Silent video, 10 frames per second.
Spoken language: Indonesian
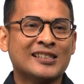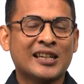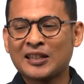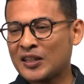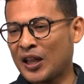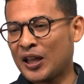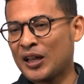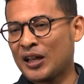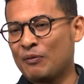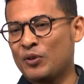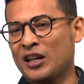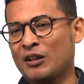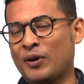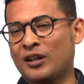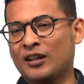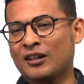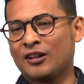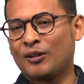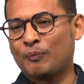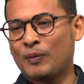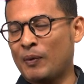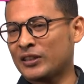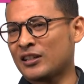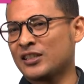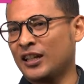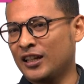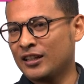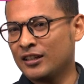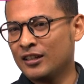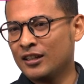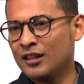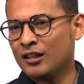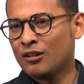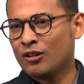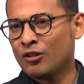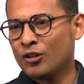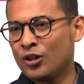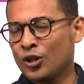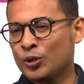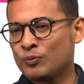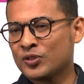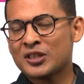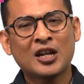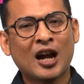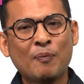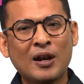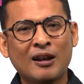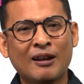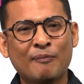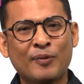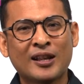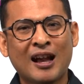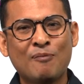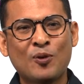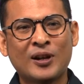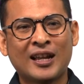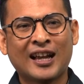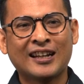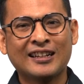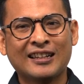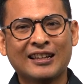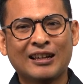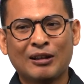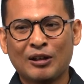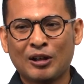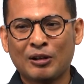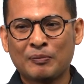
Saya tanya kemudian kepada bapak taksi, ini eh, sejak kapan bergabung dengan e,